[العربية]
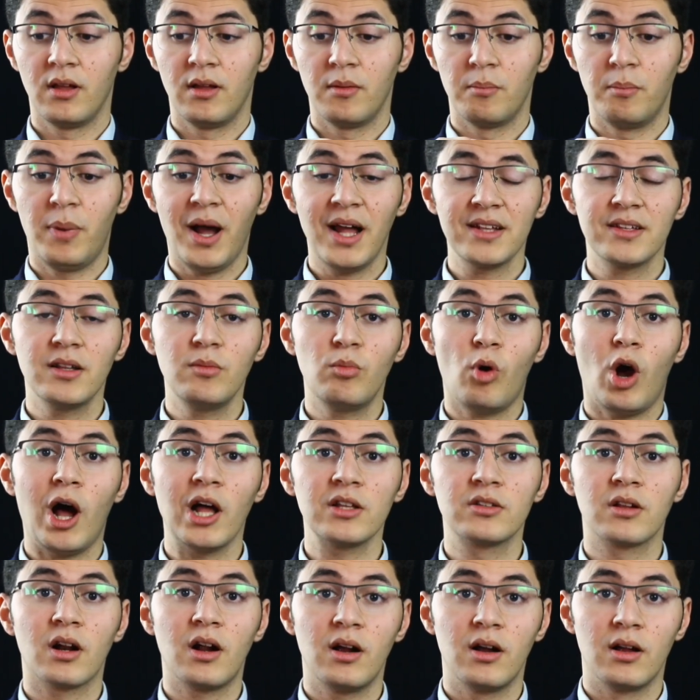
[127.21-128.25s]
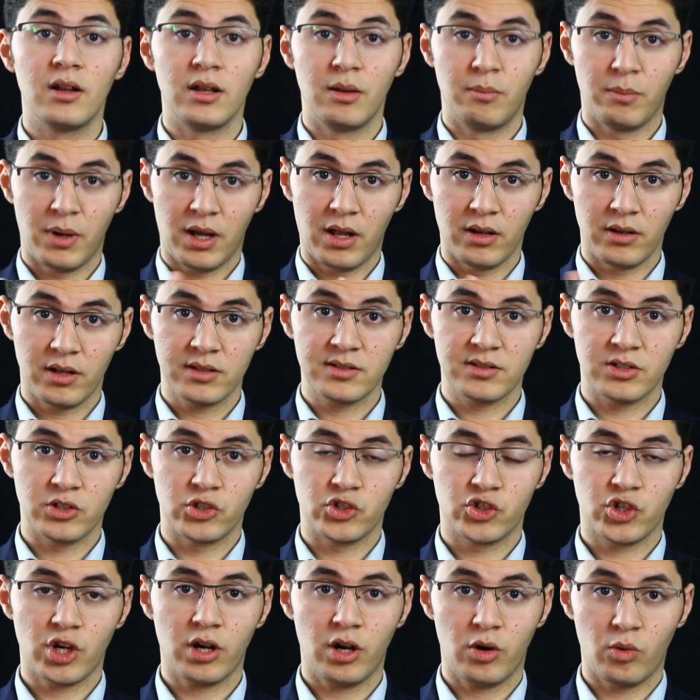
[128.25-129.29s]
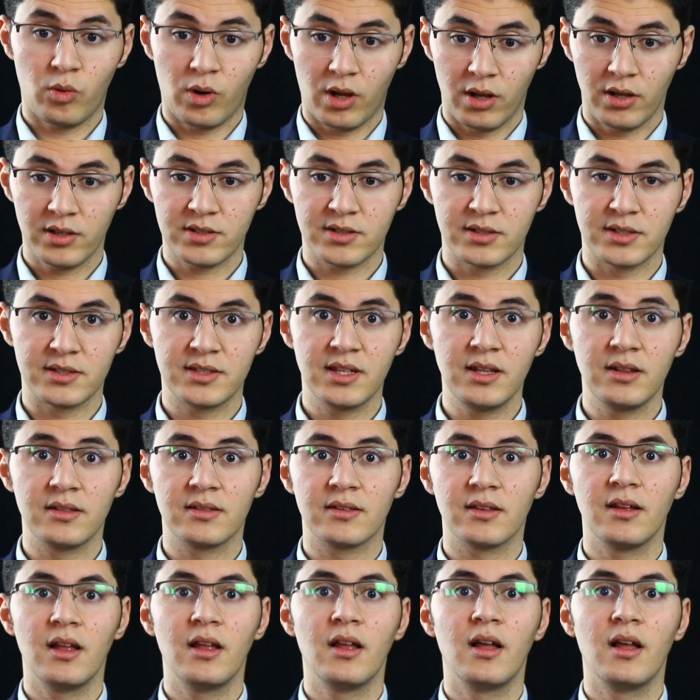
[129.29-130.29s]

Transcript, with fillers: بعد المحاضرة لما خلصت الشرح وخلاص نزلت